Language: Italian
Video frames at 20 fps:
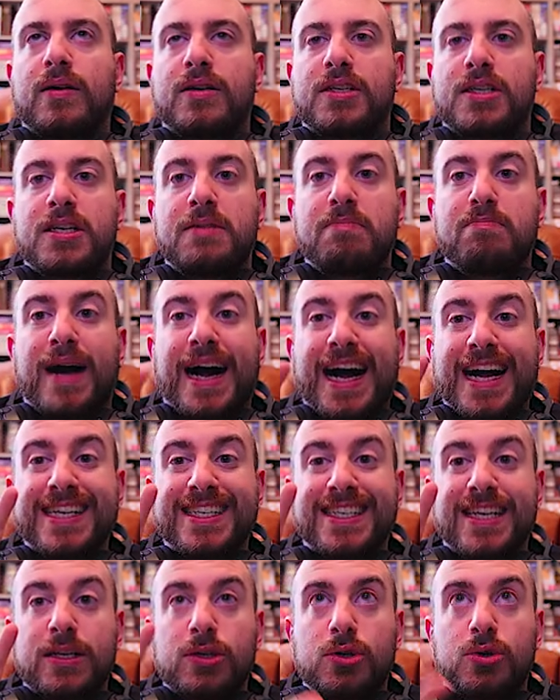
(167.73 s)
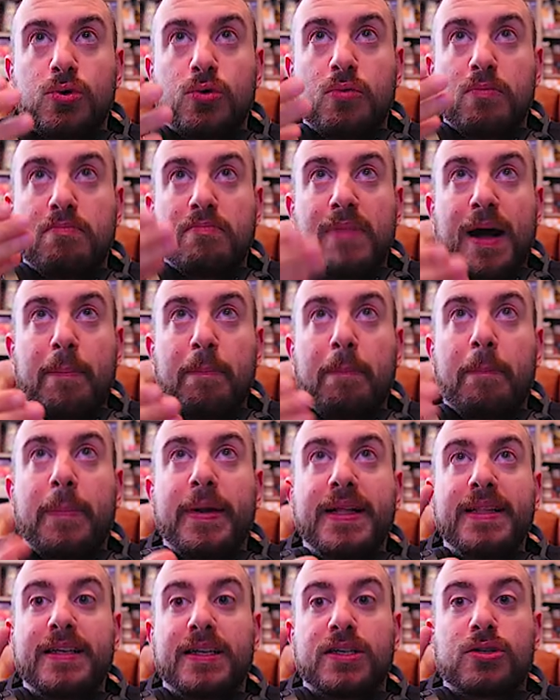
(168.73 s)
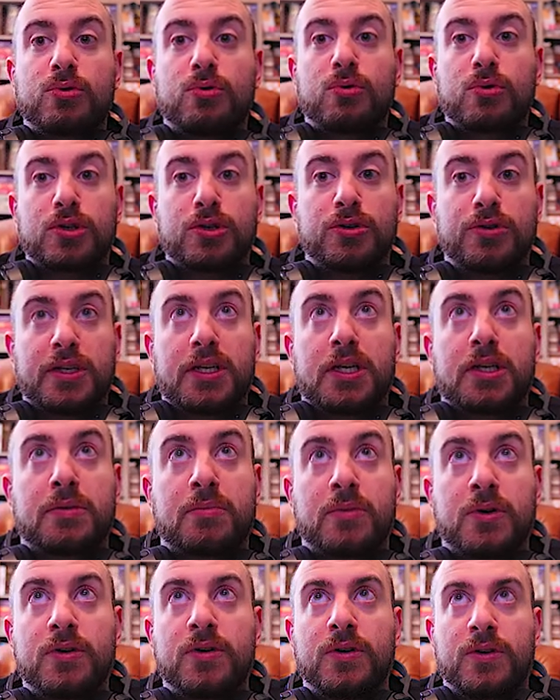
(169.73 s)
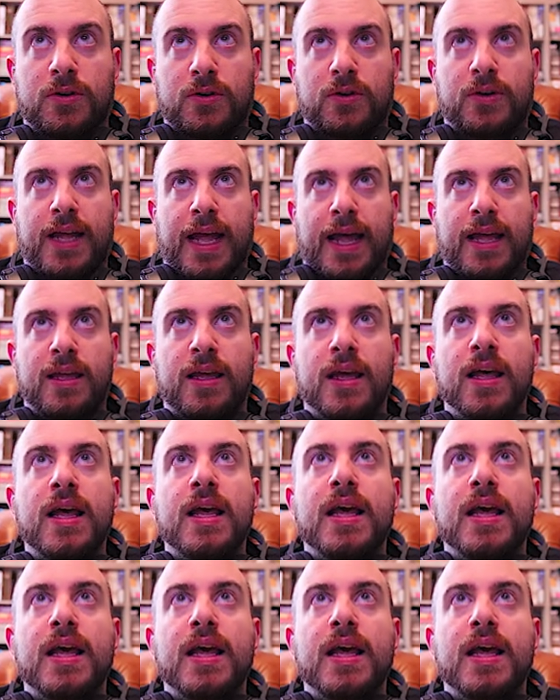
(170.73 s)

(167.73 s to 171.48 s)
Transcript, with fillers: si basa su mappe mappe di escursionismo. Ok?